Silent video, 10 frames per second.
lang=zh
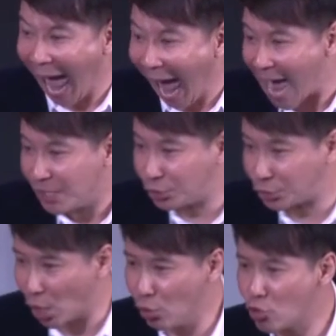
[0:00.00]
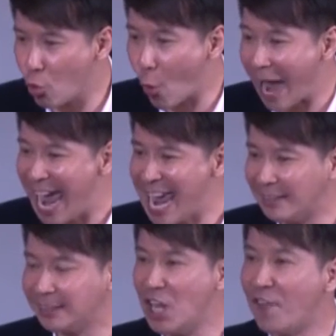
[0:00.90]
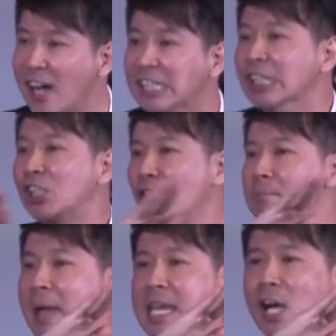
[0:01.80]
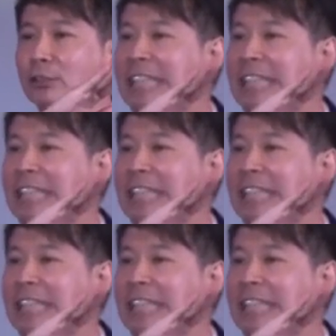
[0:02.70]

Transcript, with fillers: 做幽谷？黑暗的地方是没